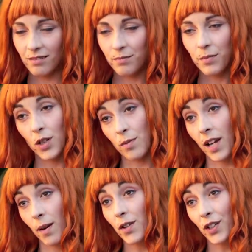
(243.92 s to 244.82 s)
pero bueno,
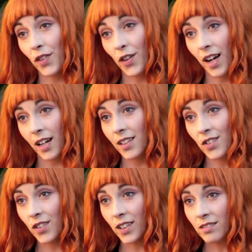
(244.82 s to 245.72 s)
se me acaba cogiendo
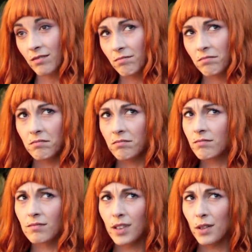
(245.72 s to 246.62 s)
cariño, ¿no? ¿eh?
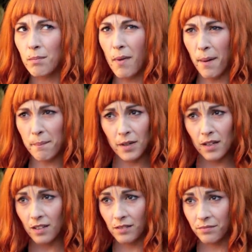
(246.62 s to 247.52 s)

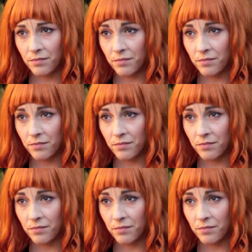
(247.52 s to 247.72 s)
Bambi...